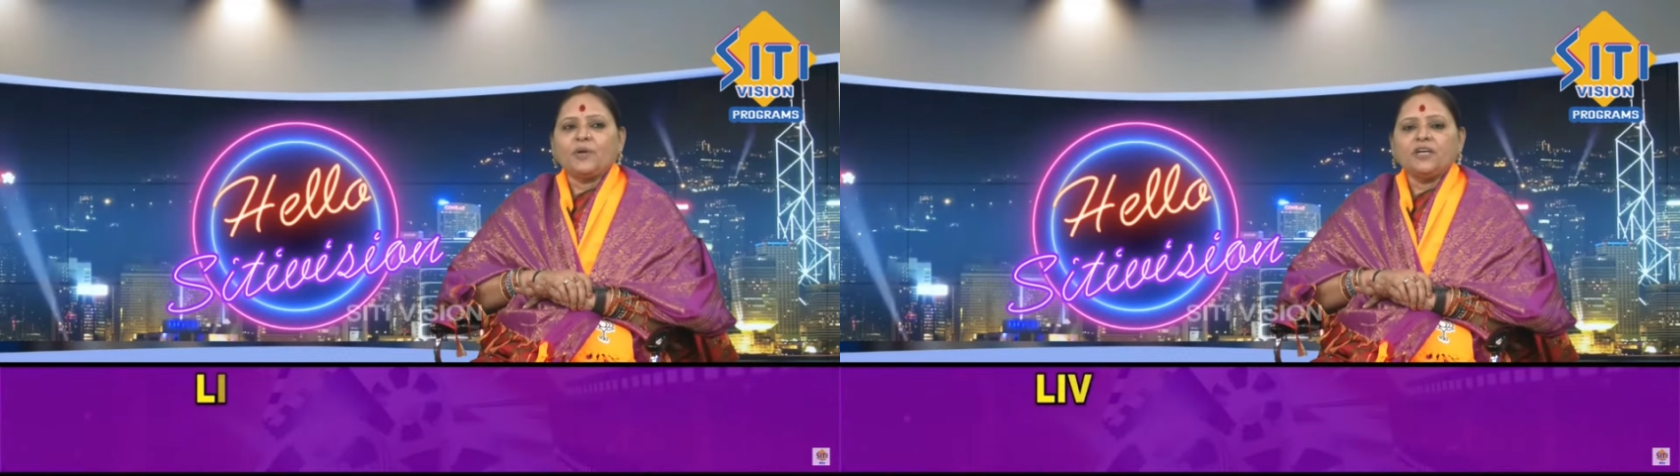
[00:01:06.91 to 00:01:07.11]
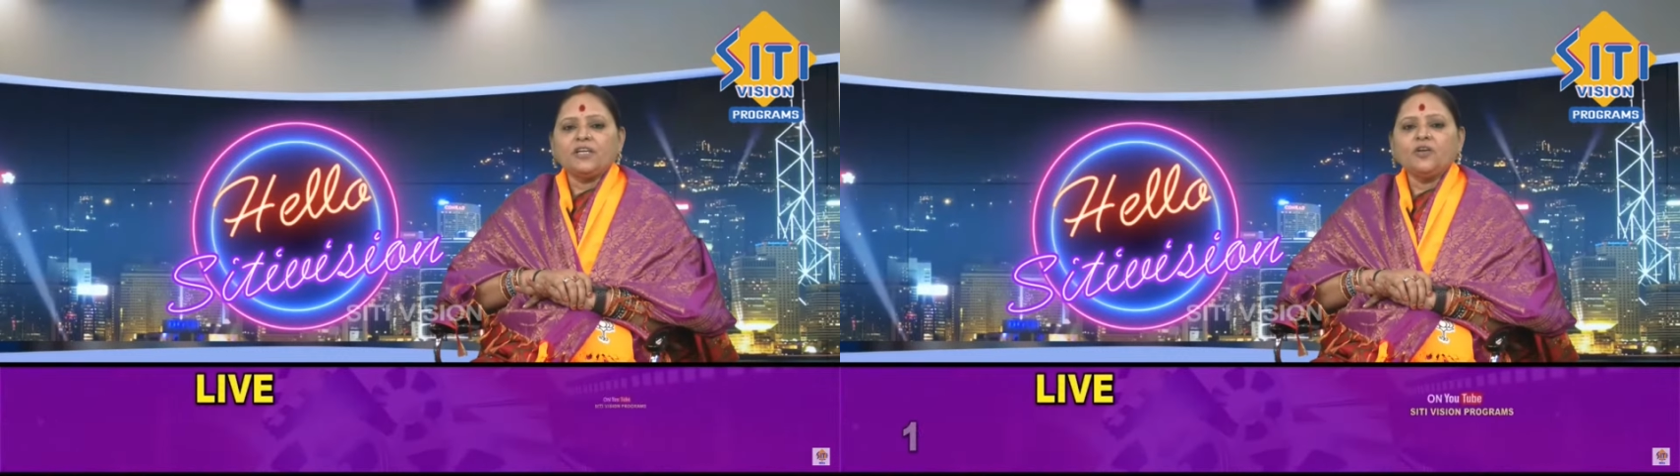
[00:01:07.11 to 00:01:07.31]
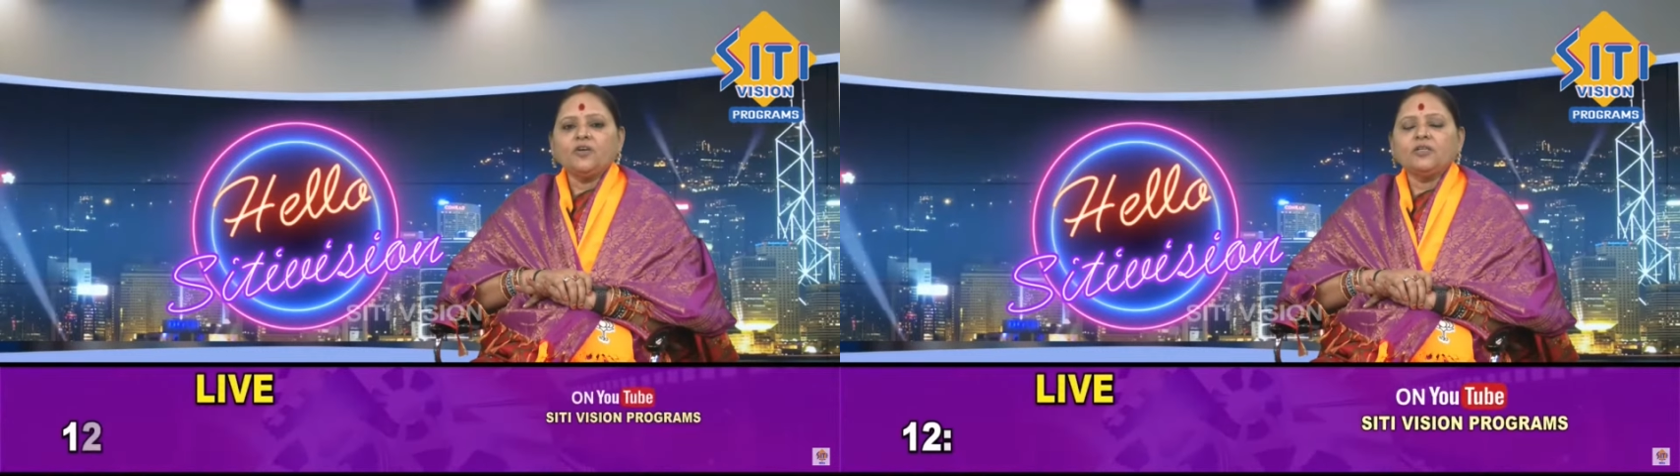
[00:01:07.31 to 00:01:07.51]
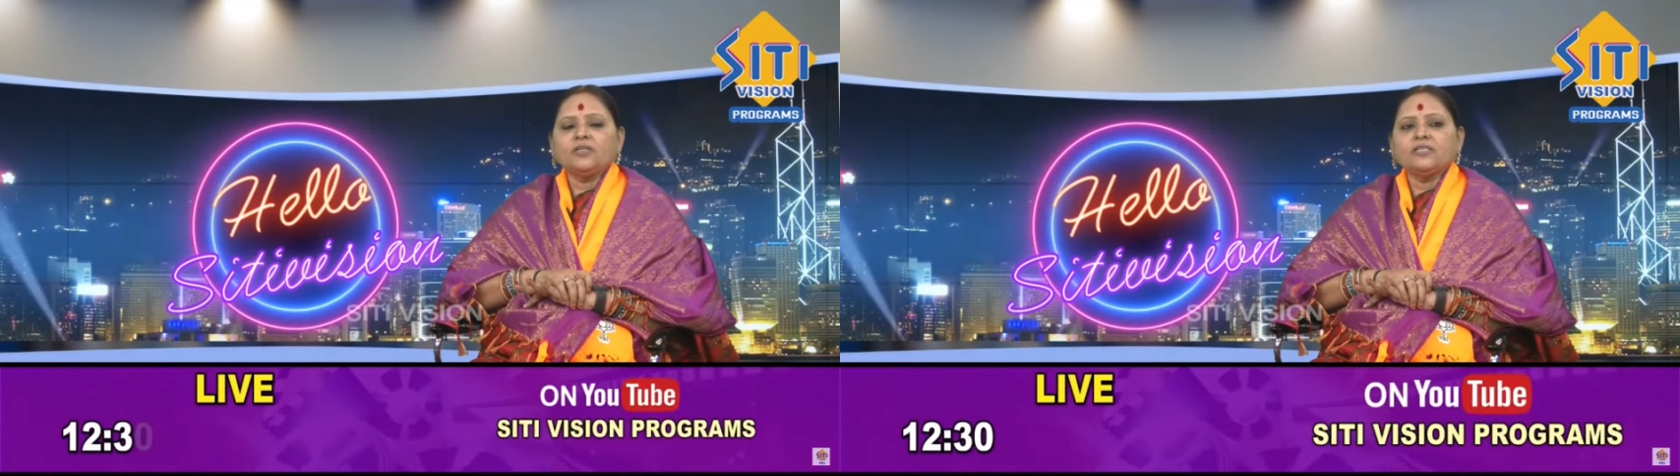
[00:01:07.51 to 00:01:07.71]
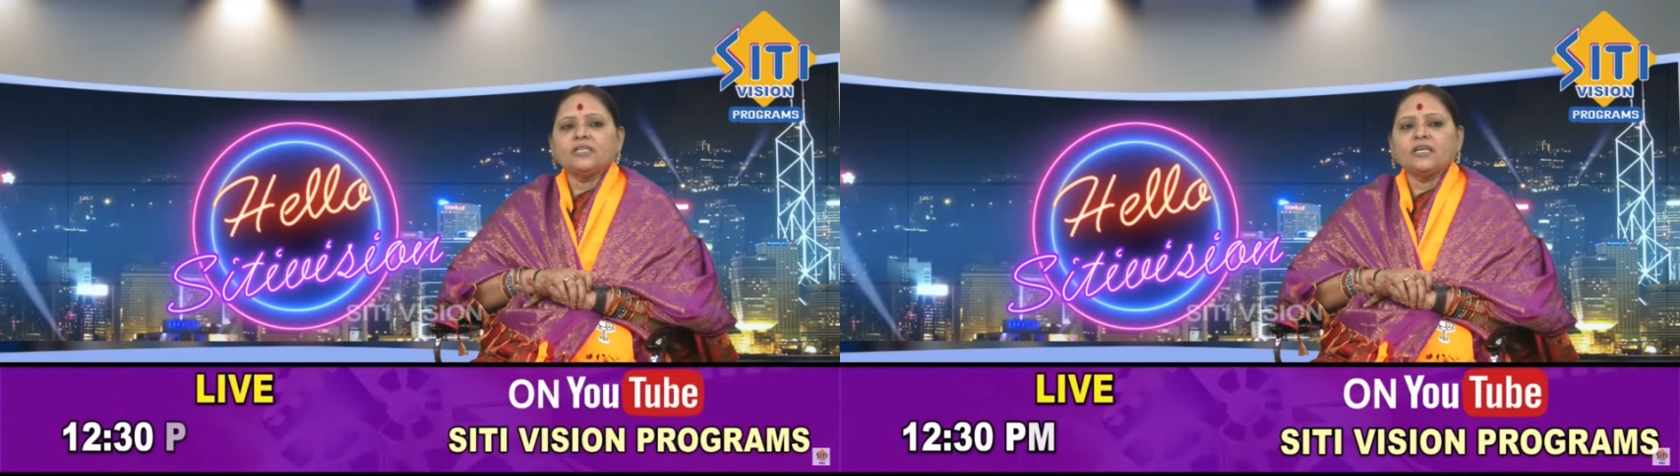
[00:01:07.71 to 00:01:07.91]
పార్టీలో
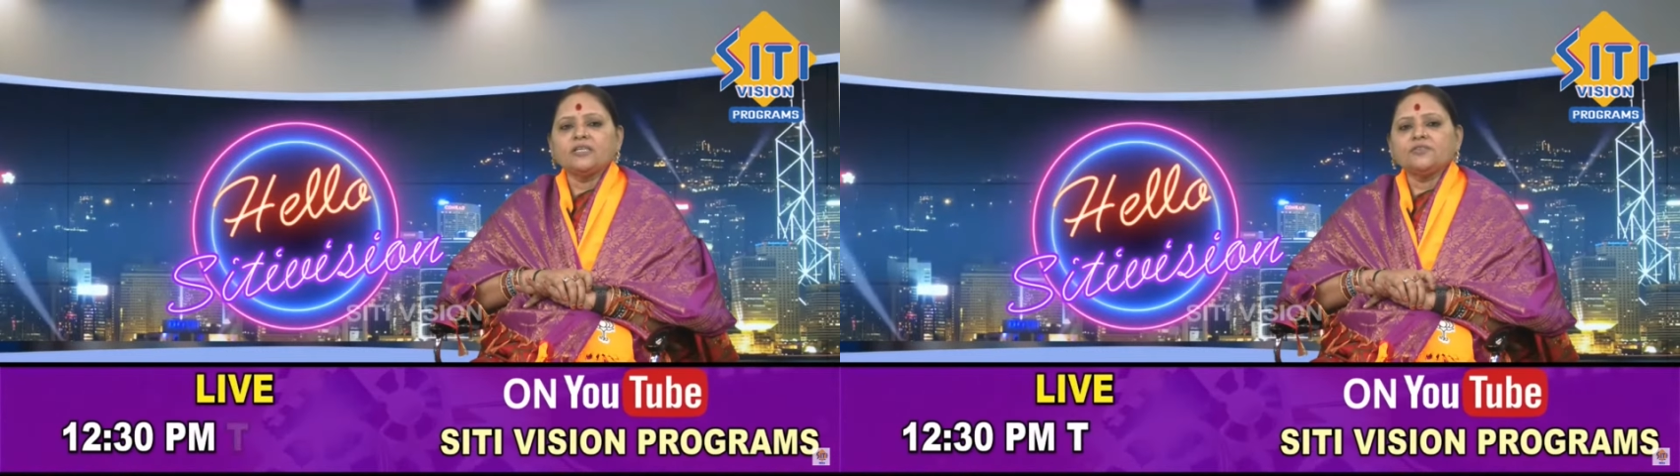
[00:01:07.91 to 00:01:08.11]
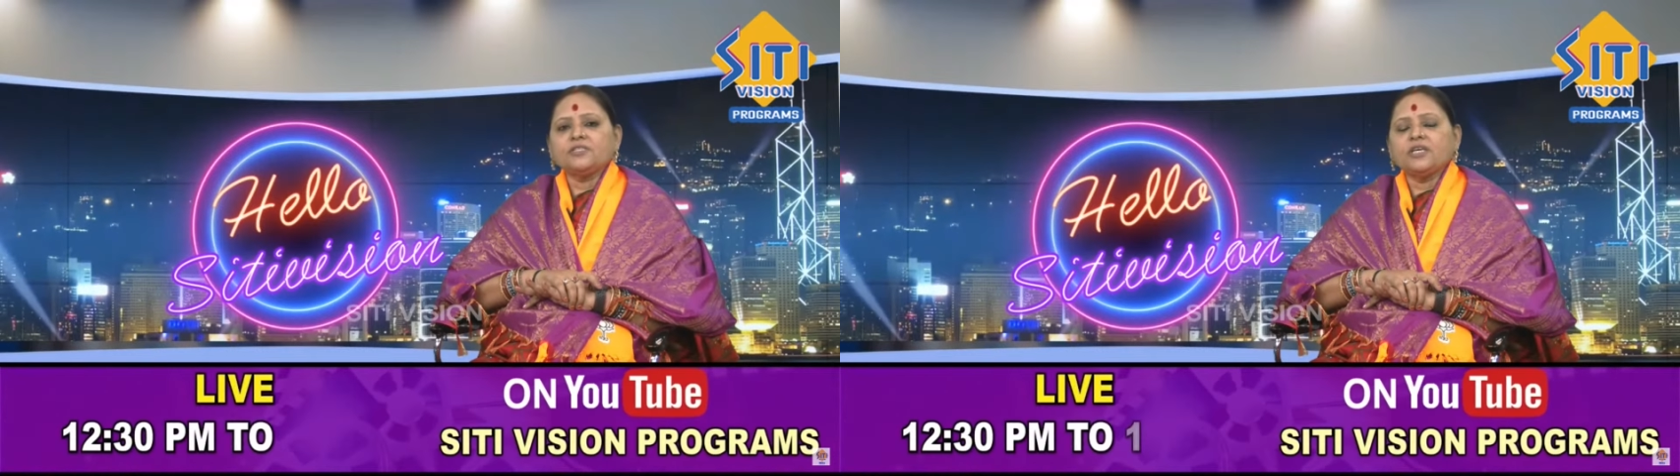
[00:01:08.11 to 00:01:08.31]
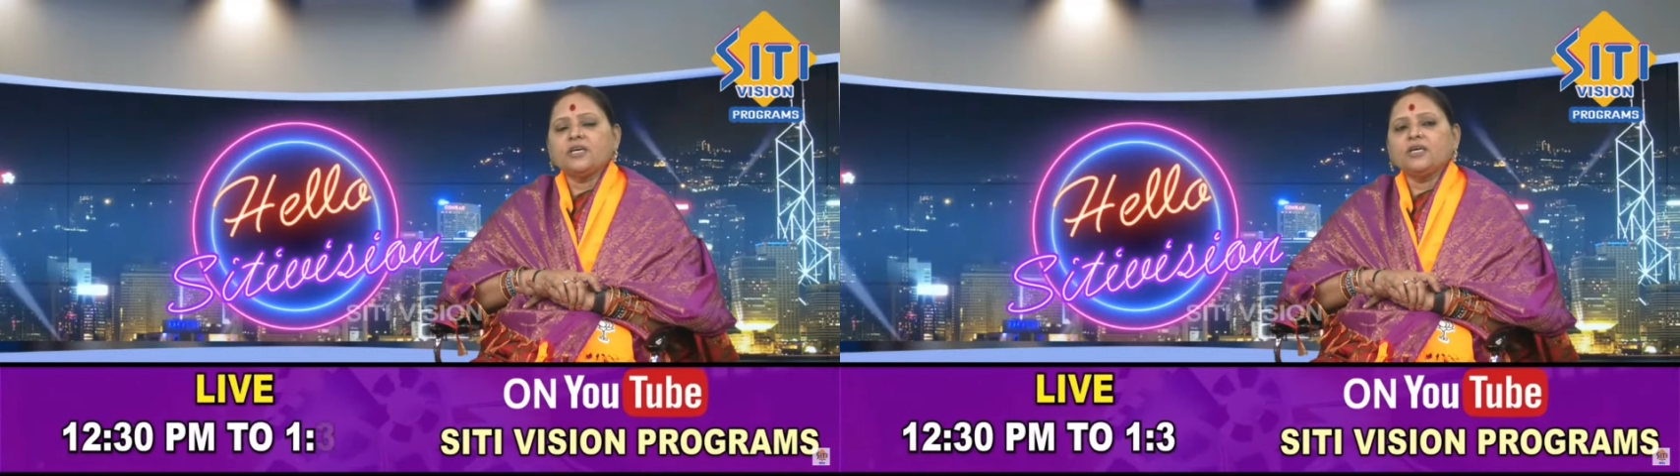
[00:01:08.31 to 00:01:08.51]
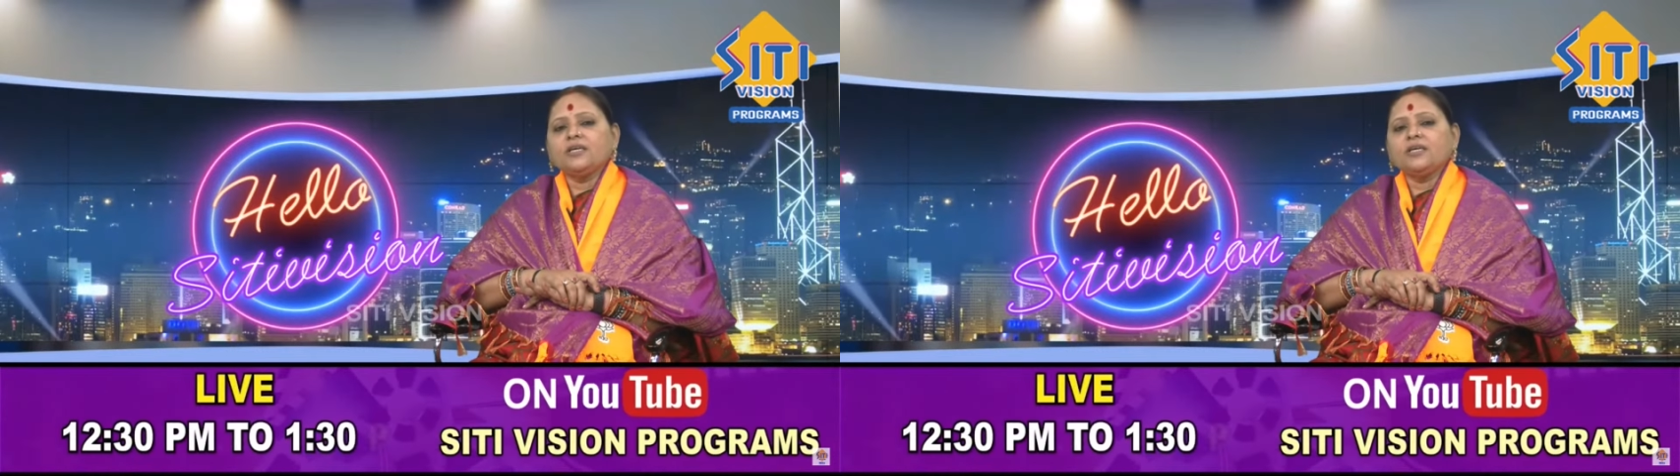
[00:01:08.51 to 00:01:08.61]
నిజంగా చూస్తే